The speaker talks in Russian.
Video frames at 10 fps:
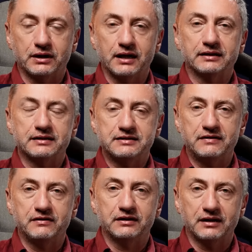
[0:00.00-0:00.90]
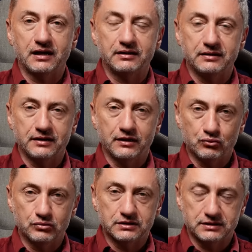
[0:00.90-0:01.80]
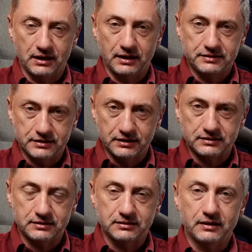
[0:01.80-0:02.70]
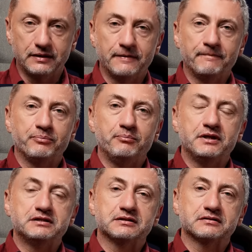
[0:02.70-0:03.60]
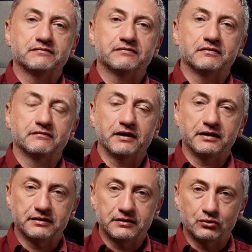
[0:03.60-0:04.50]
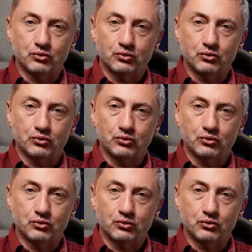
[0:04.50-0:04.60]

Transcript: как на севере, так и на юге, за 11 месяцев войны.